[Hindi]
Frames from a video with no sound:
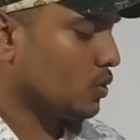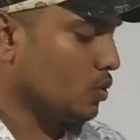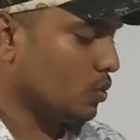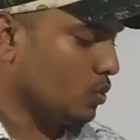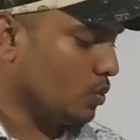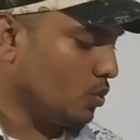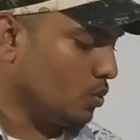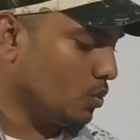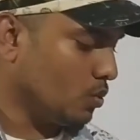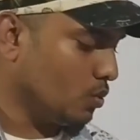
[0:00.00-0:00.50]

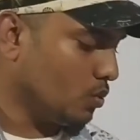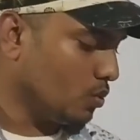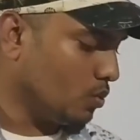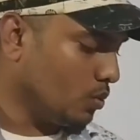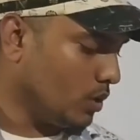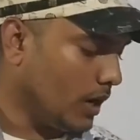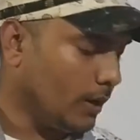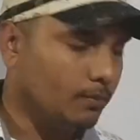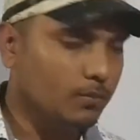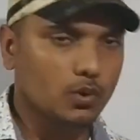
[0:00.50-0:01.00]

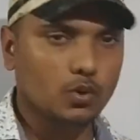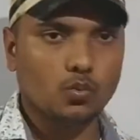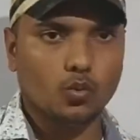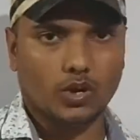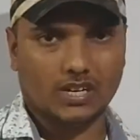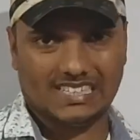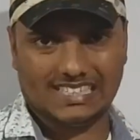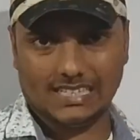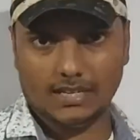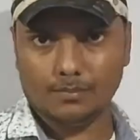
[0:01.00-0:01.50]
तो आप लोग
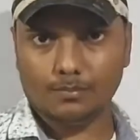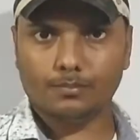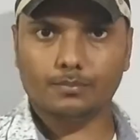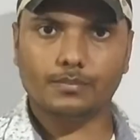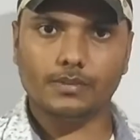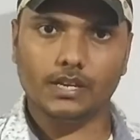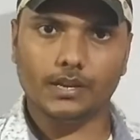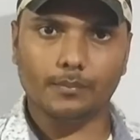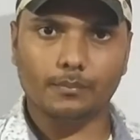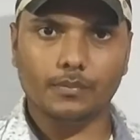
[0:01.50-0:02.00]
व्हाट्सएप
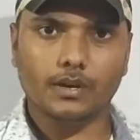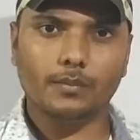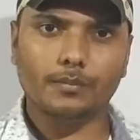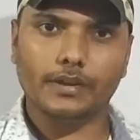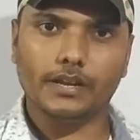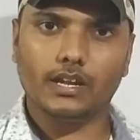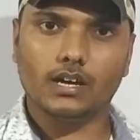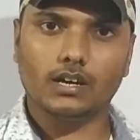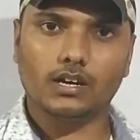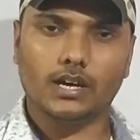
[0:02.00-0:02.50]
नंबर
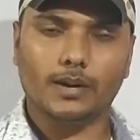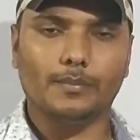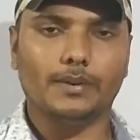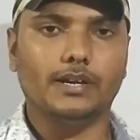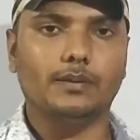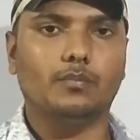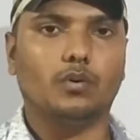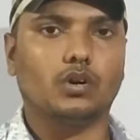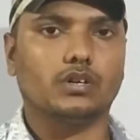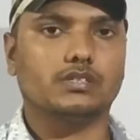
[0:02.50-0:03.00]
मेरा
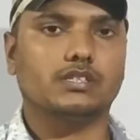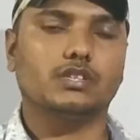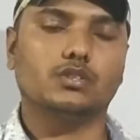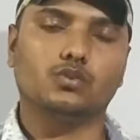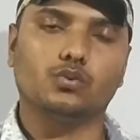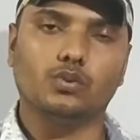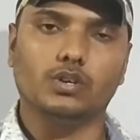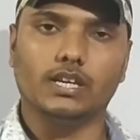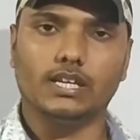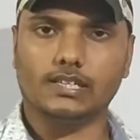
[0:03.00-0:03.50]
कमेंट बॉक्स के
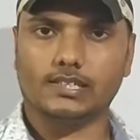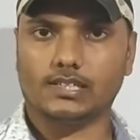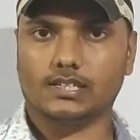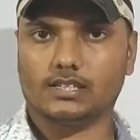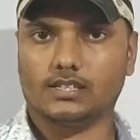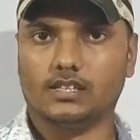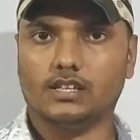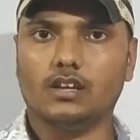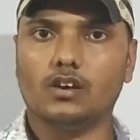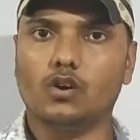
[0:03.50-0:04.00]
थ्रू ले
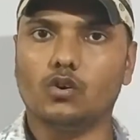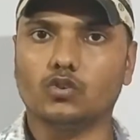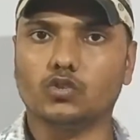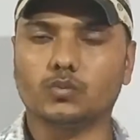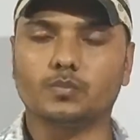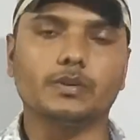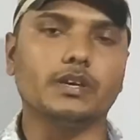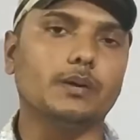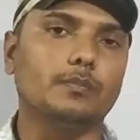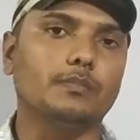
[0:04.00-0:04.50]
सकते हैं और
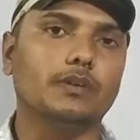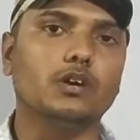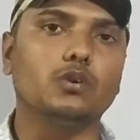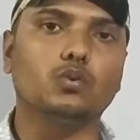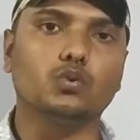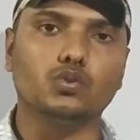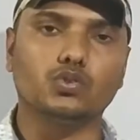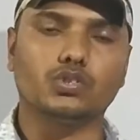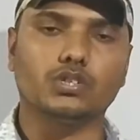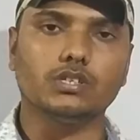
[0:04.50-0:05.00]
उस पर अपना
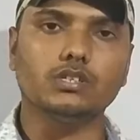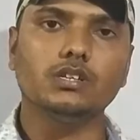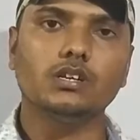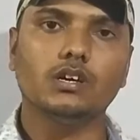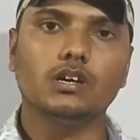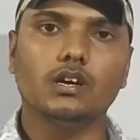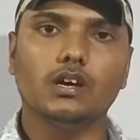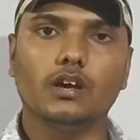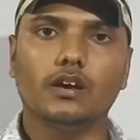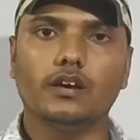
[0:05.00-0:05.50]
क्वेश्चन
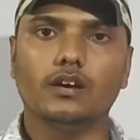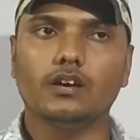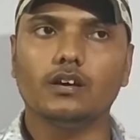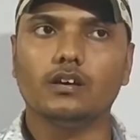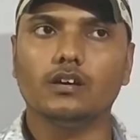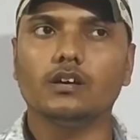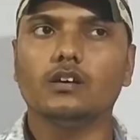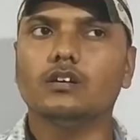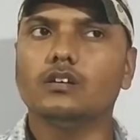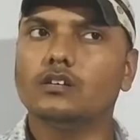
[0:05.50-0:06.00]

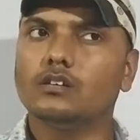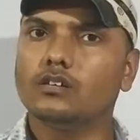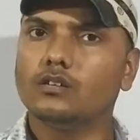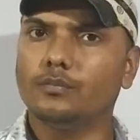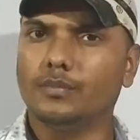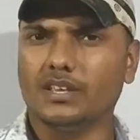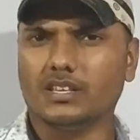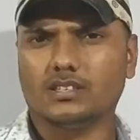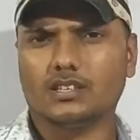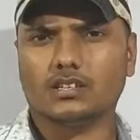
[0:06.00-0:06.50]

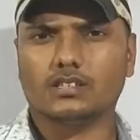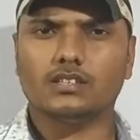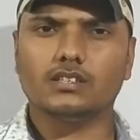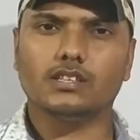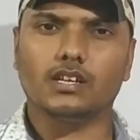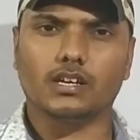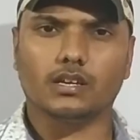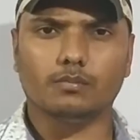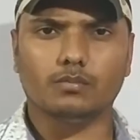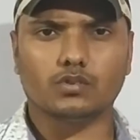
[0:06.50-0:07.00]
भेज सकते
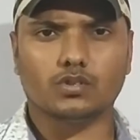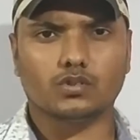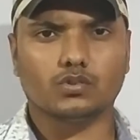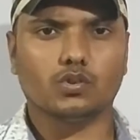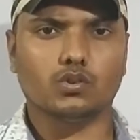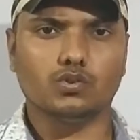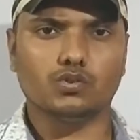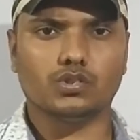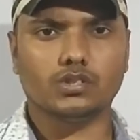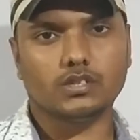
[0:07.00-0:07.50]
हैं ताकि मैं उसका
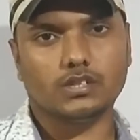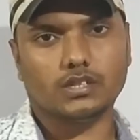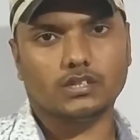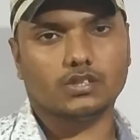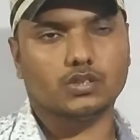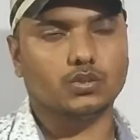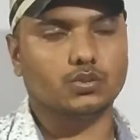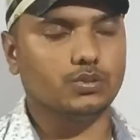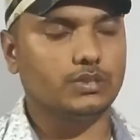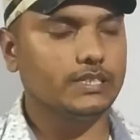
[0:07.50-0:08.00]
सॉल्यूशन दे
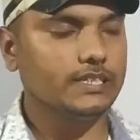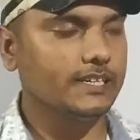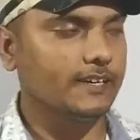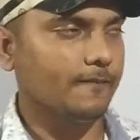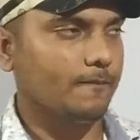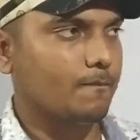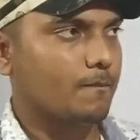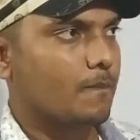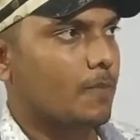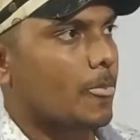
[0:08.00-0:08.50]
सकूं ठीक है